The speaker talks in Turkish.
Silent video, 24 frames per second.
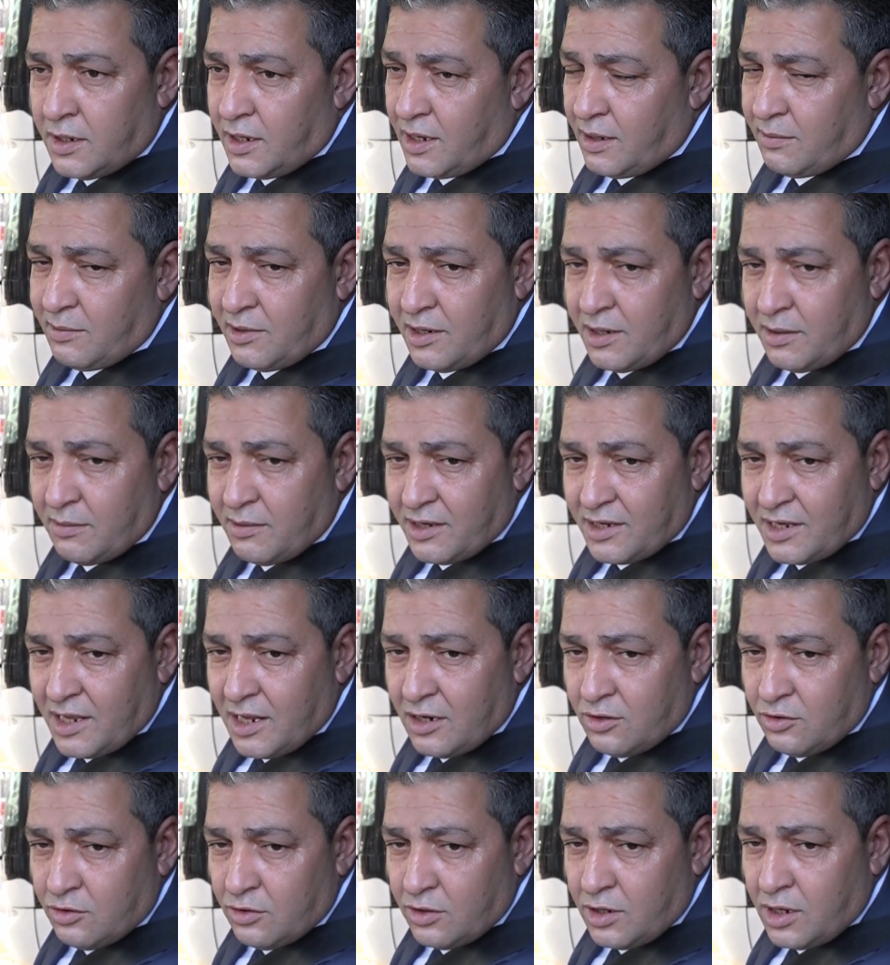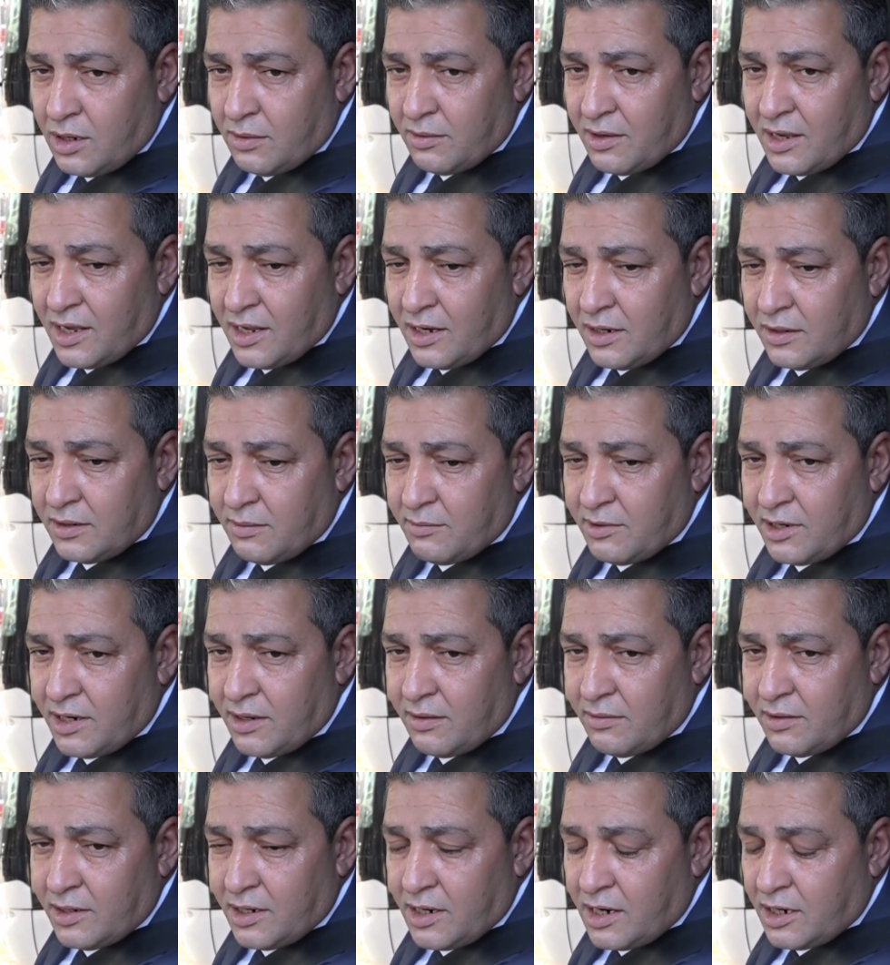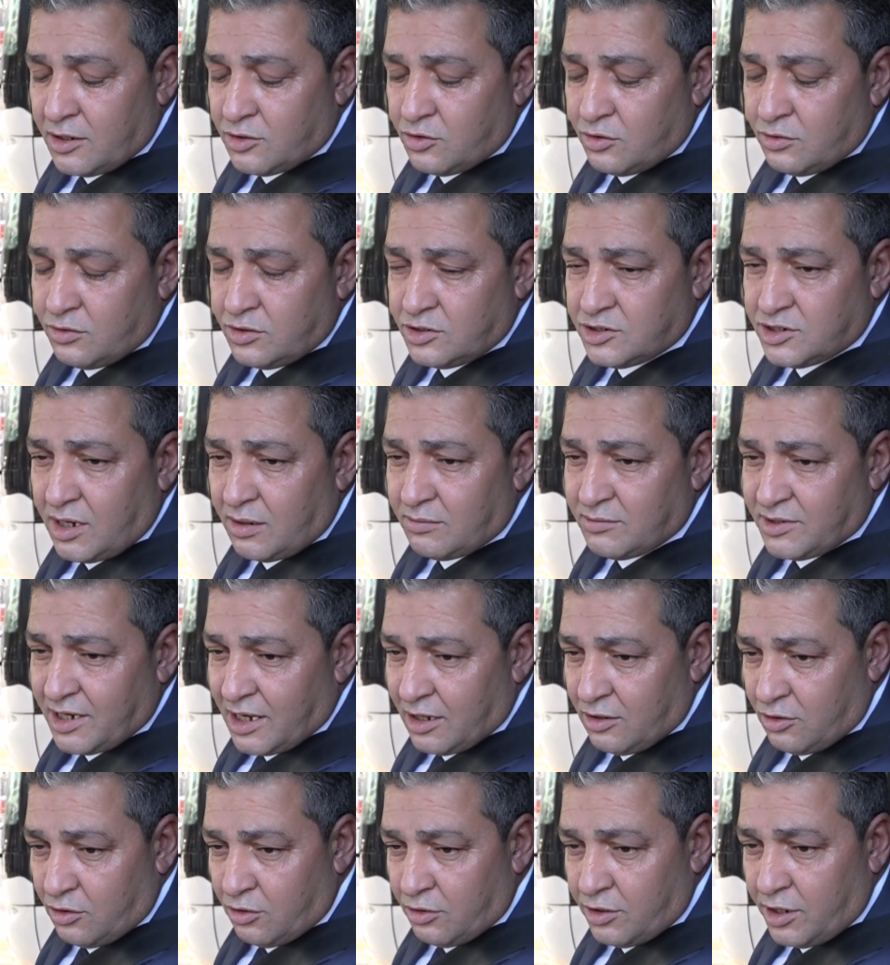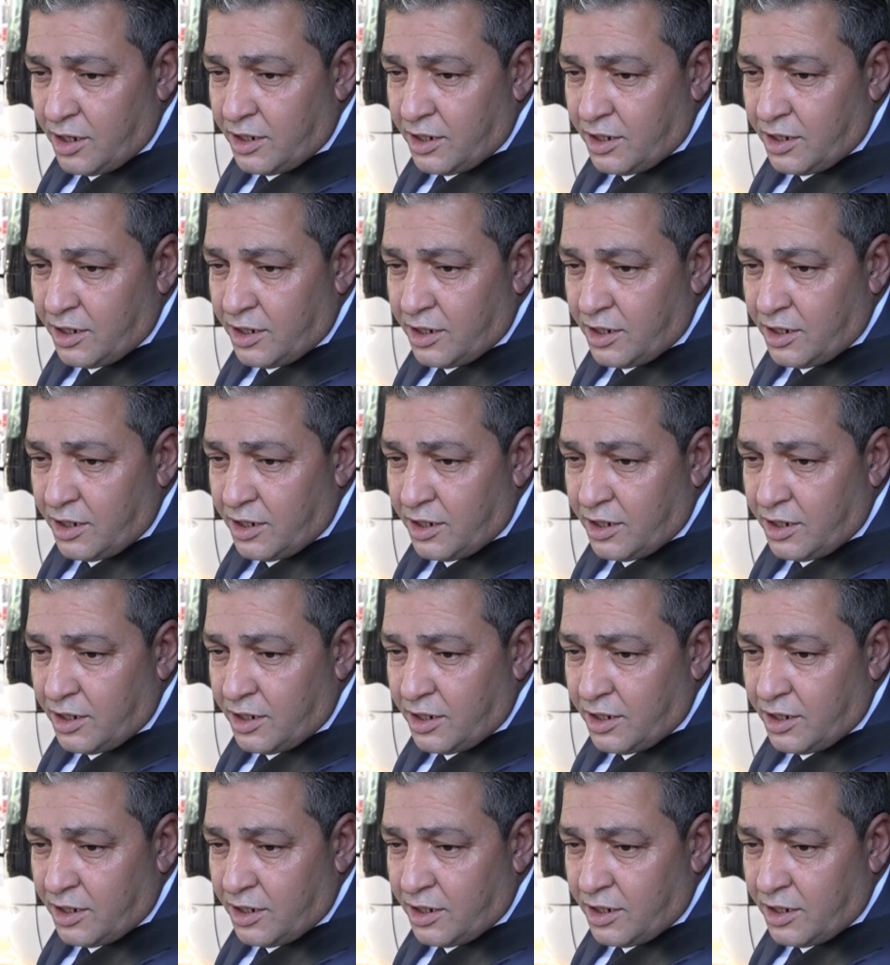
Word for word: Hemen hemen geliyor abi. Hemen hemen her gün zam geliyor.